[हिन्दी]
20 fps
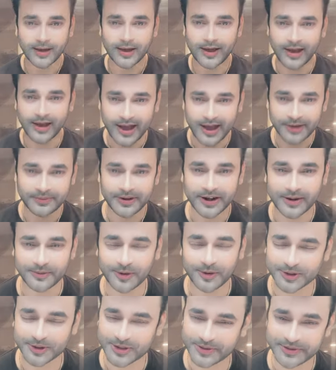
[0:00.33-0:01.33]
हाय मेरा नाम
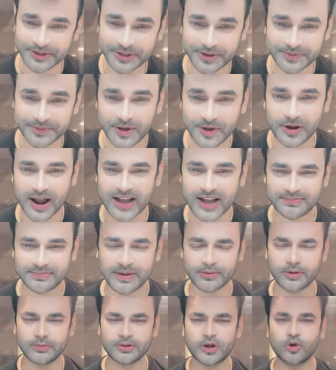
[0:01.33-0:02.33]
डॉक्टर अरविंद गुप्ता और आज मैं
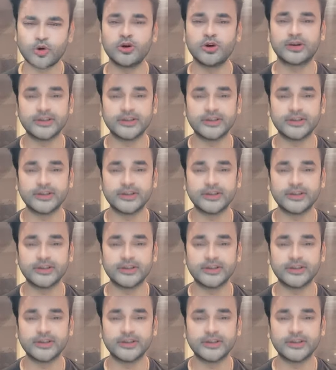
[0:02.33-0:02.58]
आपको बताऊंगा